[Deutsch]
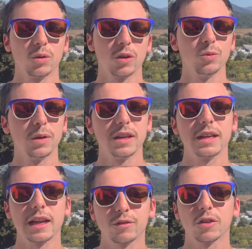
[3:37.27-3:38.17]
oder über den
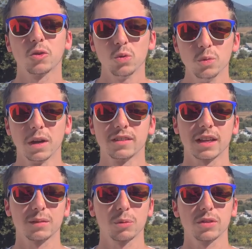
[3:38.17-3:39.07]
etwas über
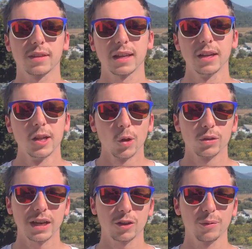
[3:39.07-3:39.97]
6 Prozent.
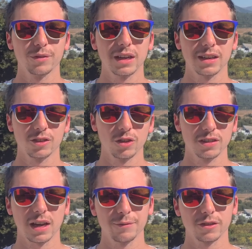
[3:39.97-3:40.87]
Und da kommen wir dann
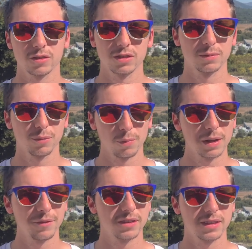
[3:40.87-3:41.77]
natürlich einfach zu diesem
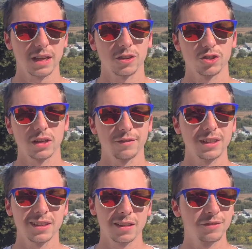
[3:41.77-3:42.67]
Problem, was ich gerade schon
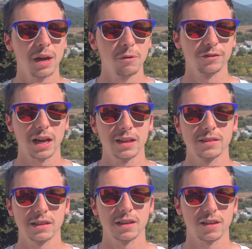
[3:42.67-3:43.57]
erwähnt hatte. Wir haben auf der einen
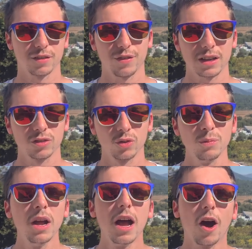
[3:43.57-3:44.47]
Seite das Wachstum,
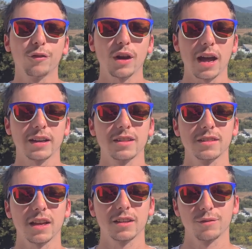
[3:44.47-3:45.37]
auf der anderen
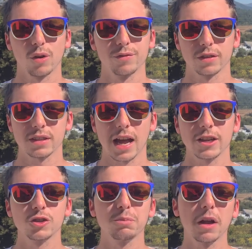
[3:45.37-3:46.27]
Seite wollen wir es
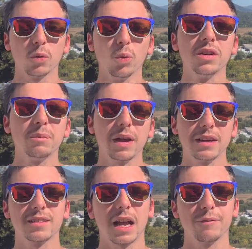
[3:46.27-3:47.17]
einsparen und man
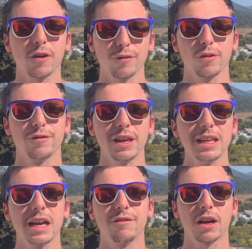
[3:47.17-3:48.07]
ist einfach von
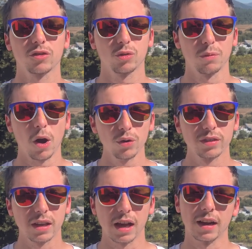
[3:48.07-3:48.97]
weniger Wachstum
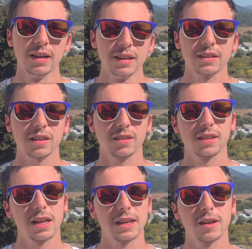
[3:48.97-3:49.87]
ausgegangen. Das ist
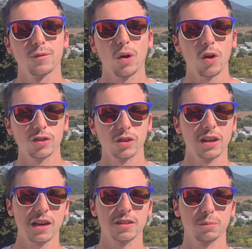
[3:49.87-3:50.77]
halt irgendwo auch so ein
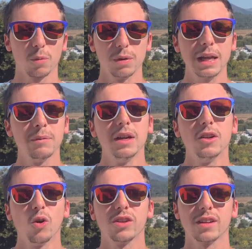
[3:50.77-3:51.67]
kleines Problem
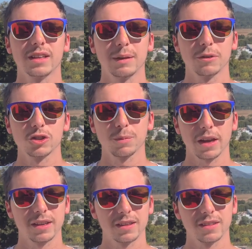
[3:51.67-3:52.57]
und
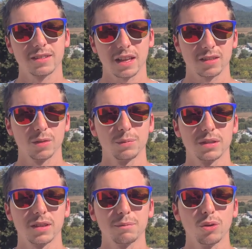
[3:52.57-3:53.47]
dementsprechend ist das so ein
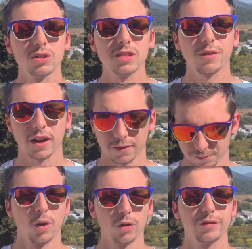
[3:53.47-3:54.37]
bisschen Punkt. Punkt
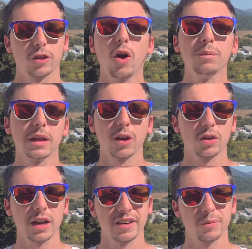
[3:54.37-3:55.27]
2. Und wir kommen dann auch
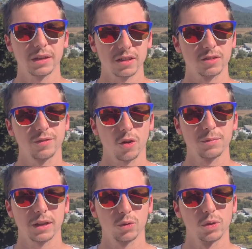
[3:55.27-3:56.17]
gleich nochmal dazu, warum
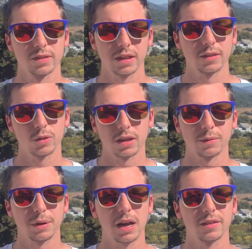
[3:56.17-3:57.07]
der Kurs dann oder die
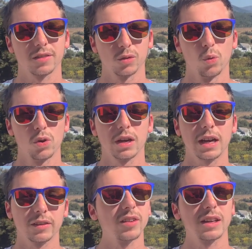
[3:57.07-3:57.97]
Preise so
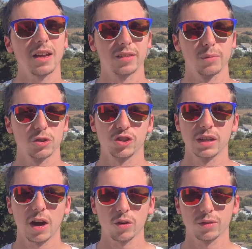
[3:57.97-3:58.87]
hochgegangen sind. Da ist nämlich
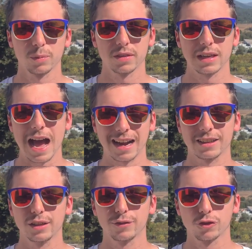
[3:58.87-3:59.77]
China auch so ein bisschen
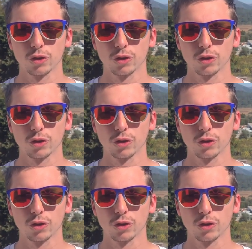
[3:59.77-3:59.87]
aktiv